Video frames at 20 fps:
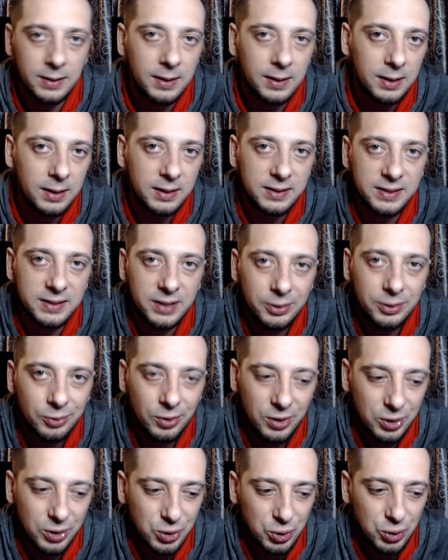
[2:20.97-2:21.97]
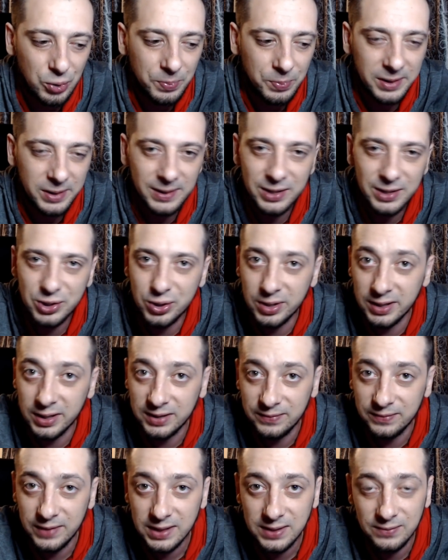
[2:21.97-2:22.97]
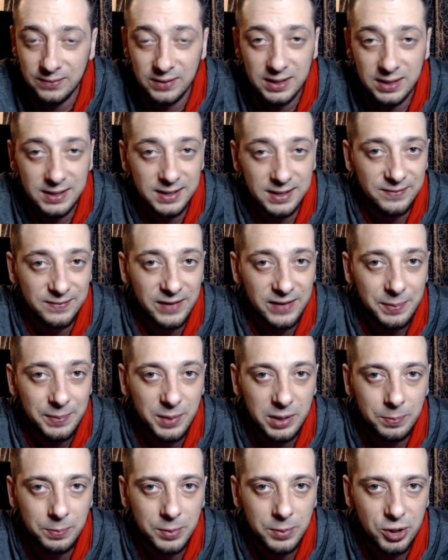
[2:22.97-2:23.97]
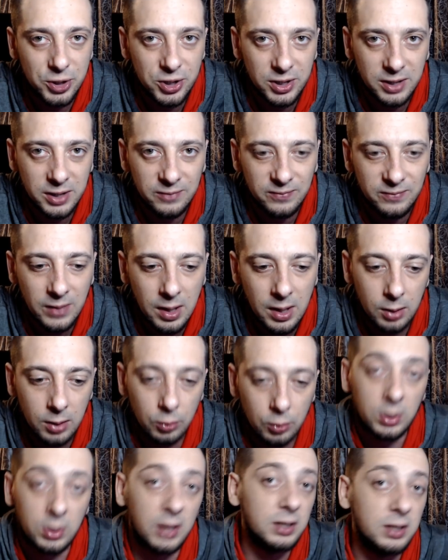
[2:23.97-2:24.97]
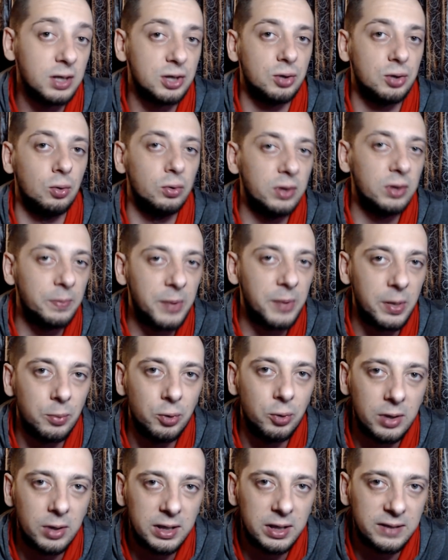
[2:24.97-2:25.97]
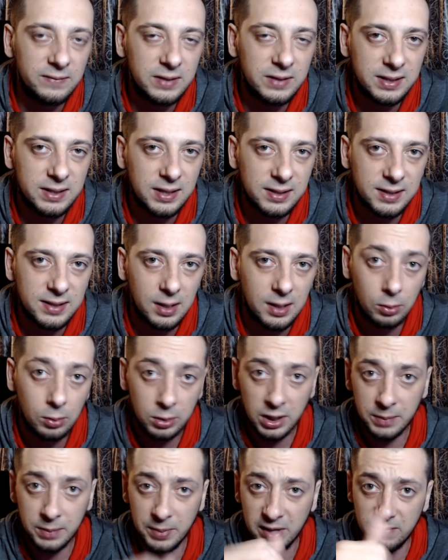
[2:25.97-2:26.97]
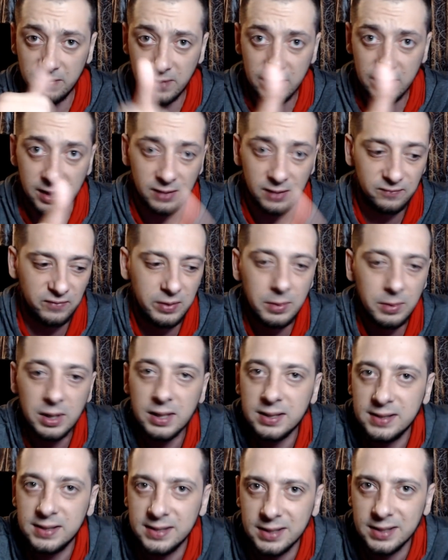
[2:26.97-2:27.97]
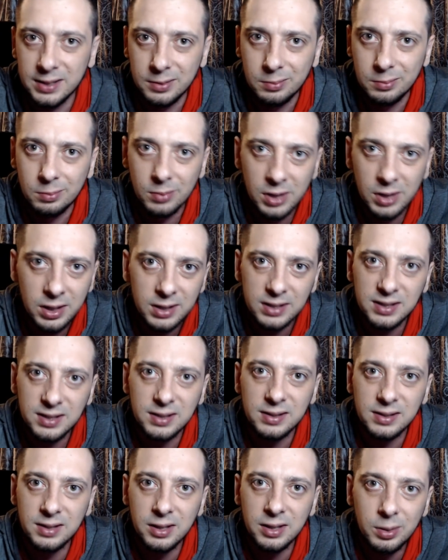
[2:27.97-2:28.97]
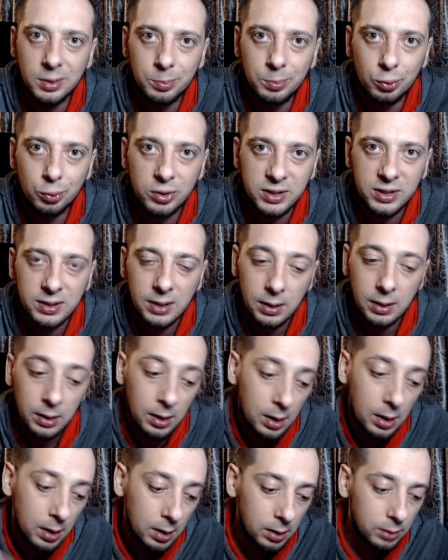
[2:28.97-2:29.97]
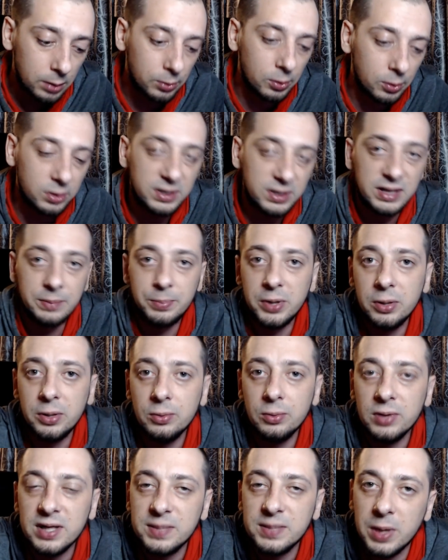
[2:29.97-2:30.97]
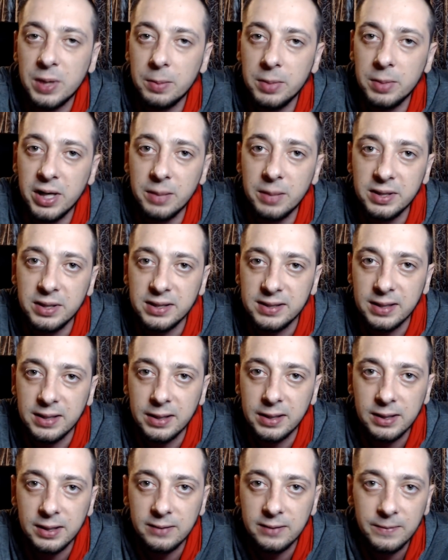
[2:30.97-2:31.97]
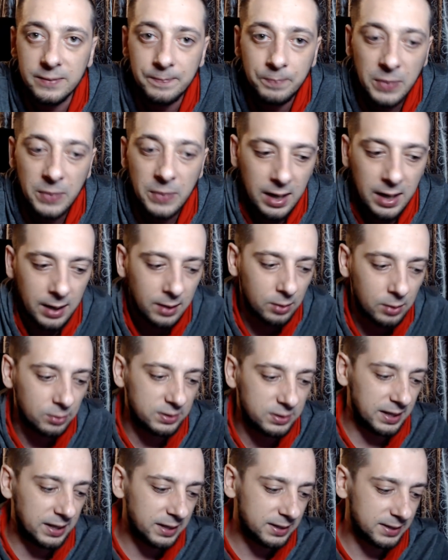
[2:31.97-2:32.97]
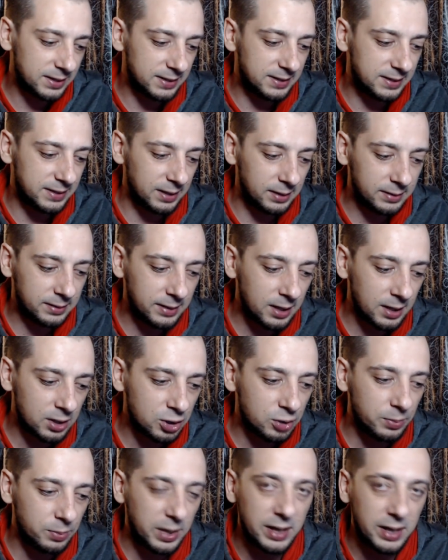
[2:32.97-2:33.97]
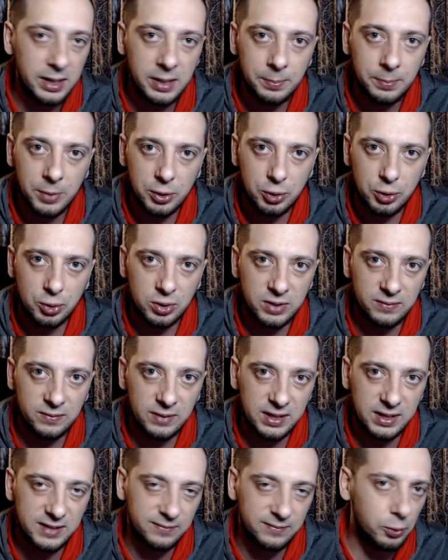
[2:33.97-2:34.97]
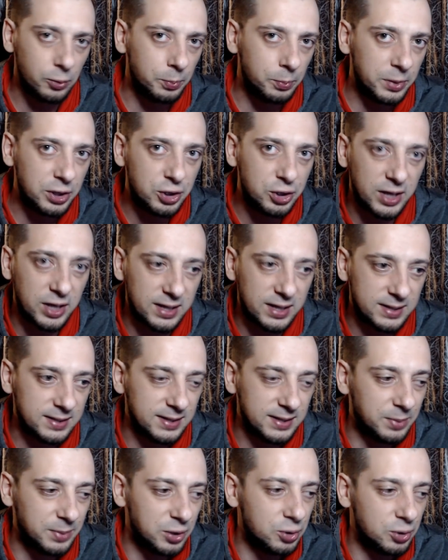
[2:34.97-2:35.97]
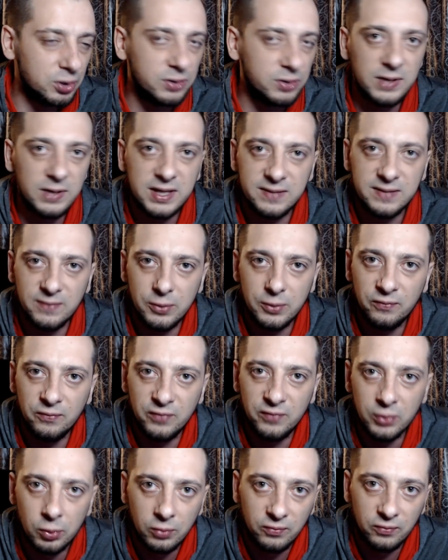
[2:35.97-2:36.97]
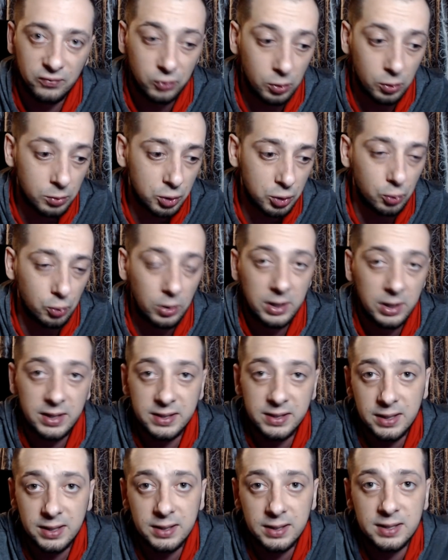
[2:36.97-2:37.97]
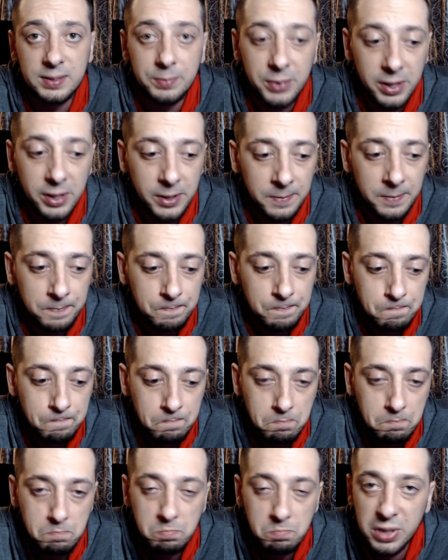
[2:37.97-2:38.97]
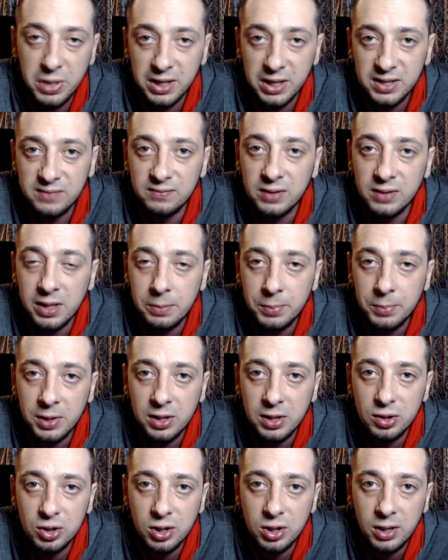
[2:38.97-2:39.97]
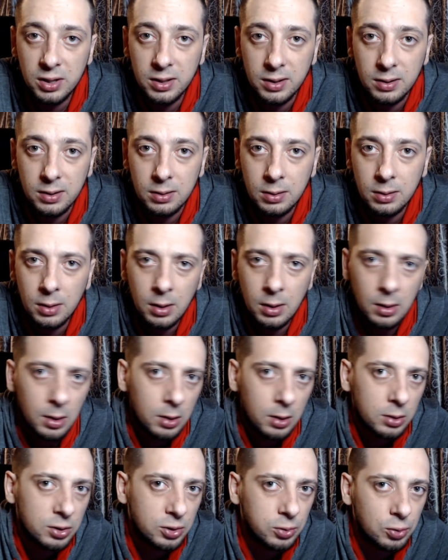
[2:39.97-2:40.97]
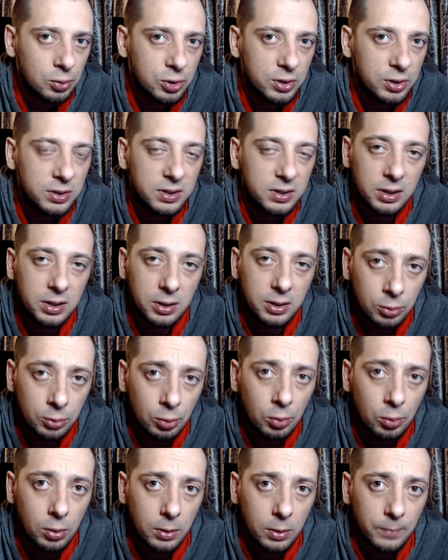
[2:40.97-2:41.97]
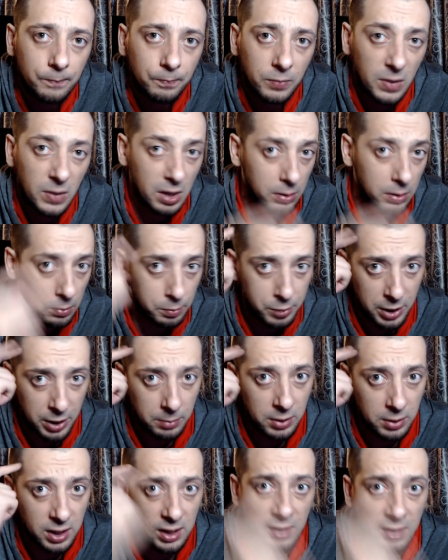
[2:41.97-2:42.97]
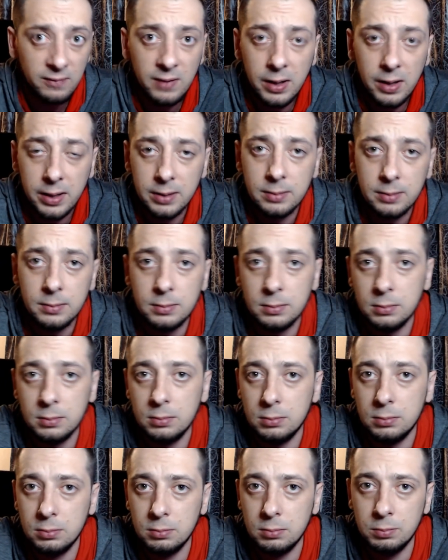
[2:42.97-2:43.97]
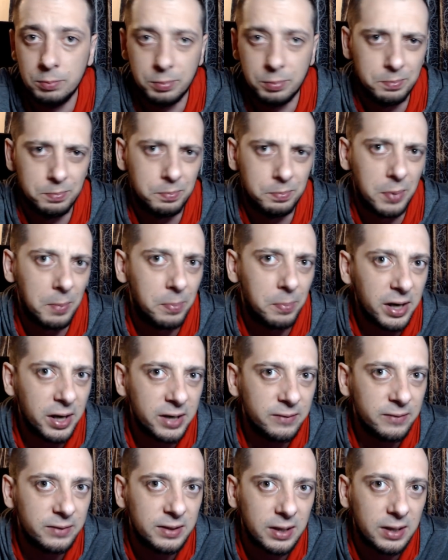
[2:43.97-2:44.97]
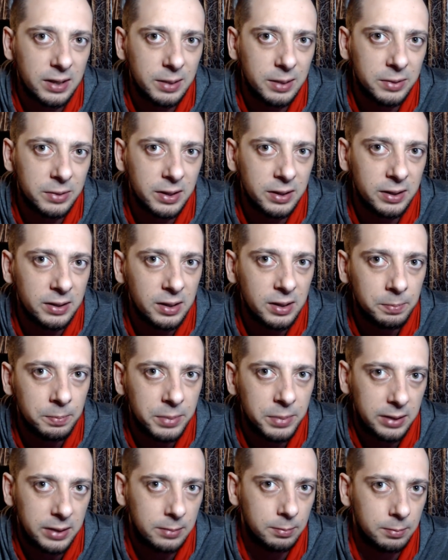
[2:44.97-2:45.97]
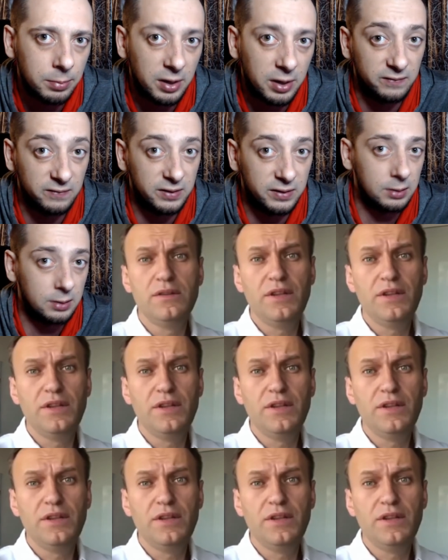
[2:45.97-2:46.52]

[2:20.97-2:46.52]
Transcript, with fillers: Алексей только что переложил ответственность на своих подписчиков – ну, конечно, он напрямую этого не сказал. Он их похвалил. Вы молодцы, мы разозлили Путина. Но теперь у нас проблемы из-за этого. Он, знаете, сделал так, чтобы они почувствовали свою причастность, почувствовали свою вину в том, что у Алексея теперь бедственное положение. Слушайте, хитро, прям голова попахивает каким-то НЛП, правда.